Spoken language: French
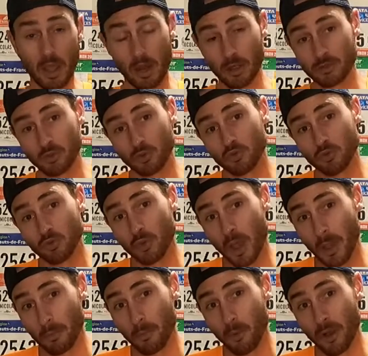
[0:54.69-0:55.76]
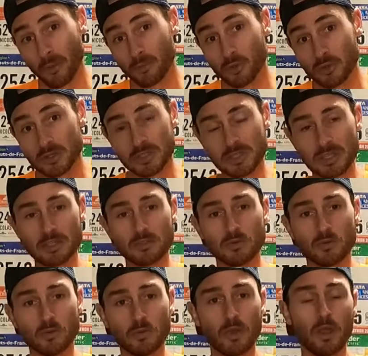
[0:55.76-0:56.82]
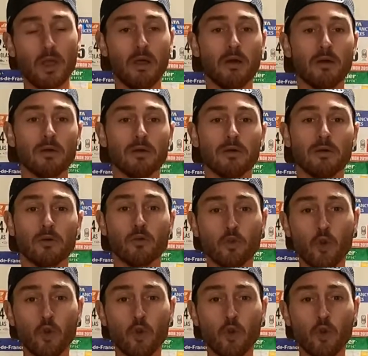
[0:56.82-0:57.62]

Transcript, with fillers: alors surtout un programme de saison euh,